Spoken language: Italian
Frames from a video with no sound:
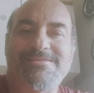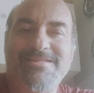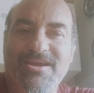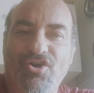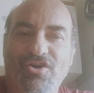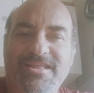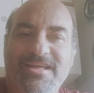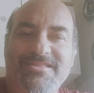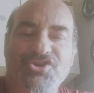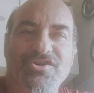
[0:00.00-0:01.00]
quasi dei gol
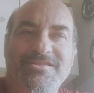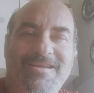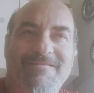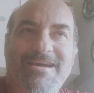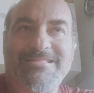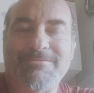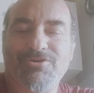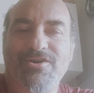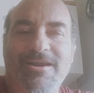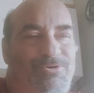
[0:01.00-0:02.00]
da, da centravanti,
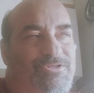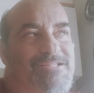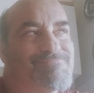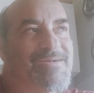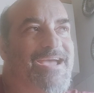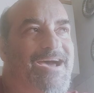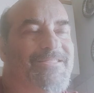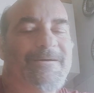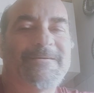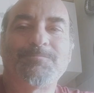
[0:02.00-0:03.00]
però una porta
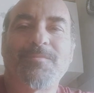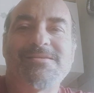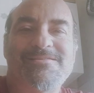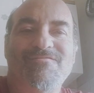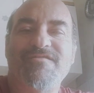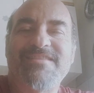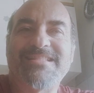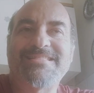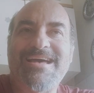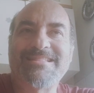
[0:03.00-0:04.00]
sbagliata. Se voi vi
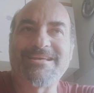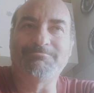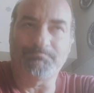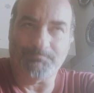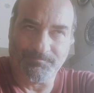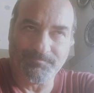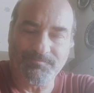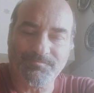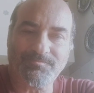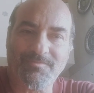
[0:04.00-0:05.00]
andate
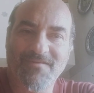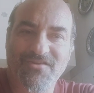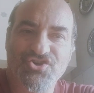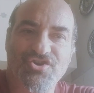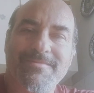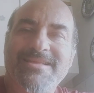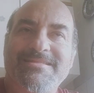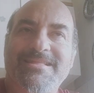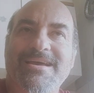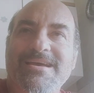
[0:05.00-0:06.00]

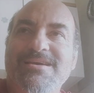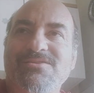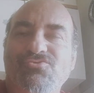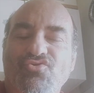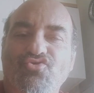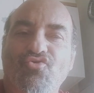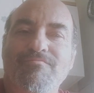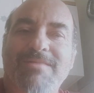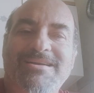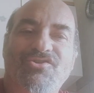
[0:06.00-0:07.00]
facilmente su
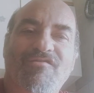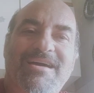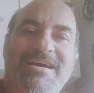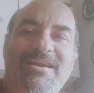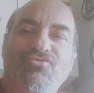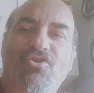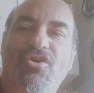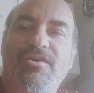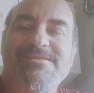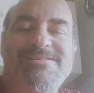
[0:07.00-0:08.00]
YouTube a ritrovare
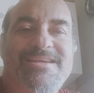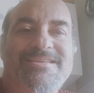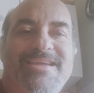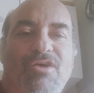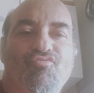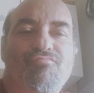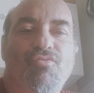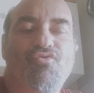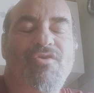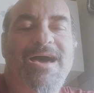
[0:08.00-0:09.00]
l'autogol che segna
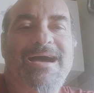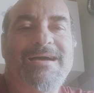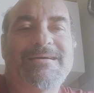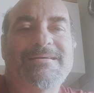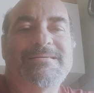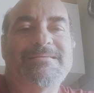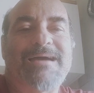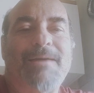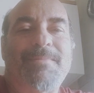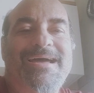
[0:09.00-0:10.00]
Kumbulla
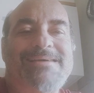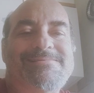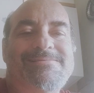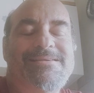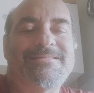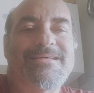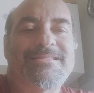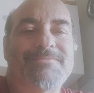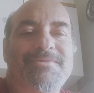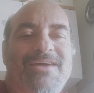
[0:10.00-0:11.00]
a Marassi
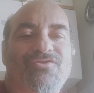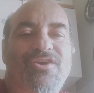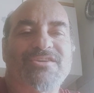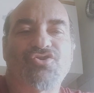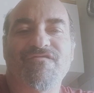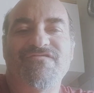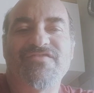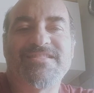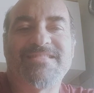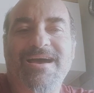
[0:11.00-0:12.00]
determinando la
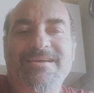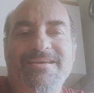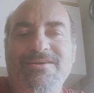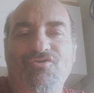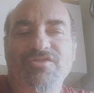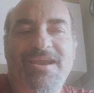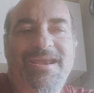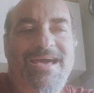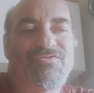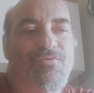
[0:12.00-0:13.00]
sconfitta e
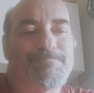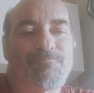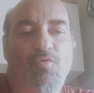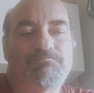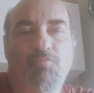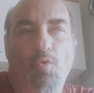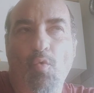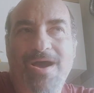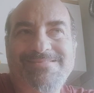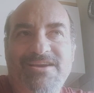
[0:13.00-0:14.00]
condannando
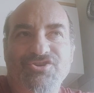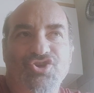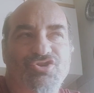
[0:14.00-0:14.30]
quasi al